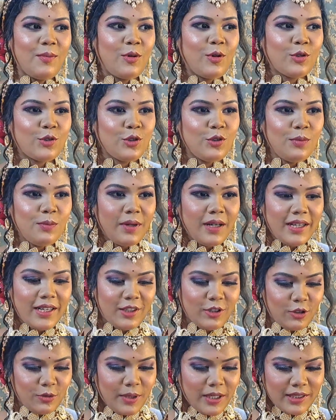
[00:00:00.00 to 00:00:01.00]
প্রথমবার
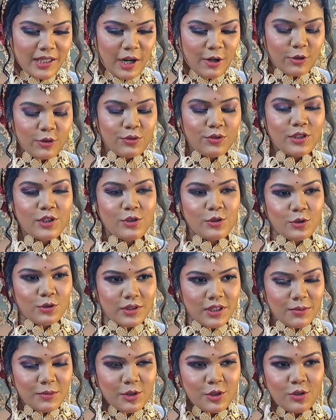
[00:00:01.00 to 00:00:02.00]
এরকম একটা আউটফিট
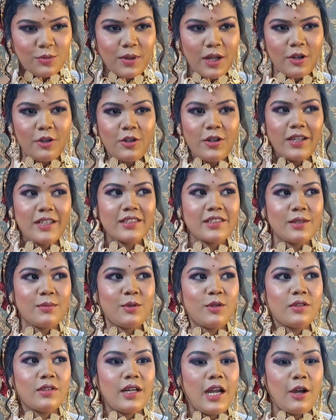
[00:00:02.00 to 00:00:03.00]
সত্যি ভীষণ ভালো লাগছে
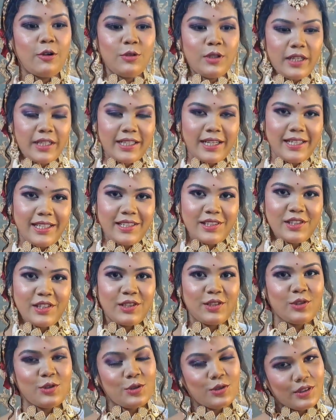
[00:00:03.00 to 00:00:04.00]
এবং রাহুলের কালেকশন
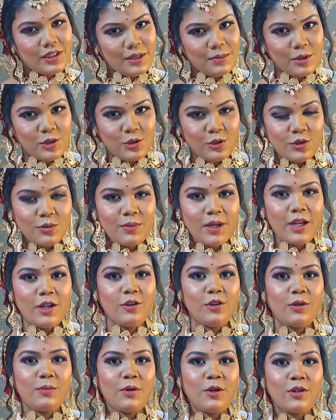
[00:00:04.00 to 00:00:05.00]
সত্যি ভীষণ ভালো
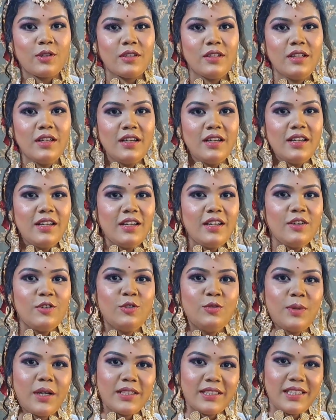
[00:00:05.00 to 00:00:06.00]
এবং
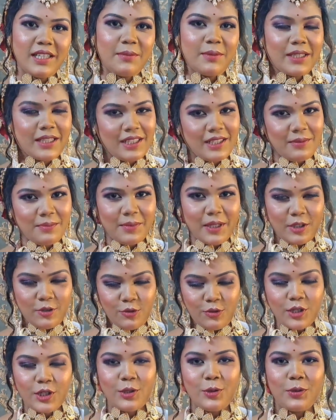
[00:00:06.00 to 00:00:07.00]
উমাদি আমাকে মেক
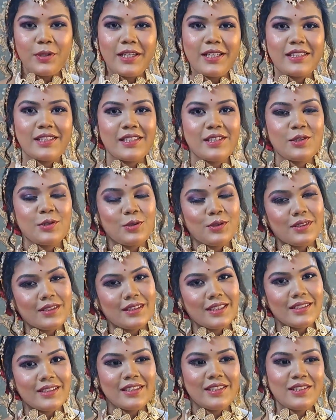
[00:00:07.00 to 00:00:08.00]
ওভার করিয়েছে
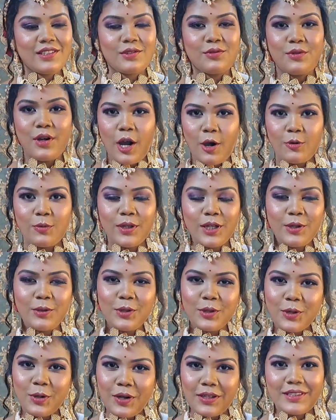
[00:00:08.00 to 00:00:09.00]
সত্যি জাস্ট ওয়াও মানে
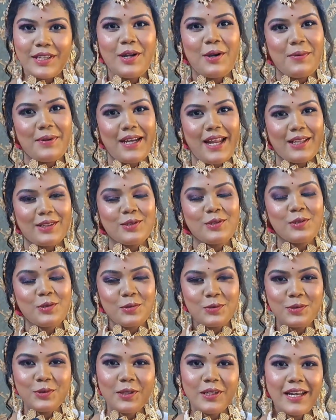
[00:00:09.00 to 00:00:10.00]
কোনো কথা হবে না এত
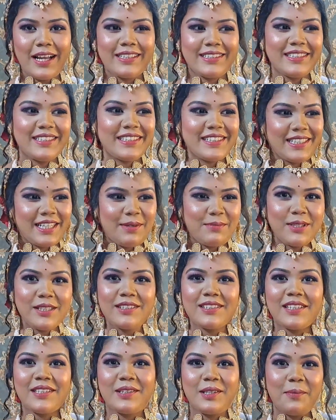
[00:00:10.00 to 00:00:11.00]
সুন্দর লাগছে নিজেকে আমি
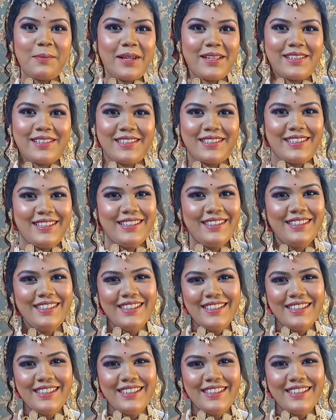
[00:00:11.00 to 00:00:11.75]
জাস্ট চিনতে পারছি না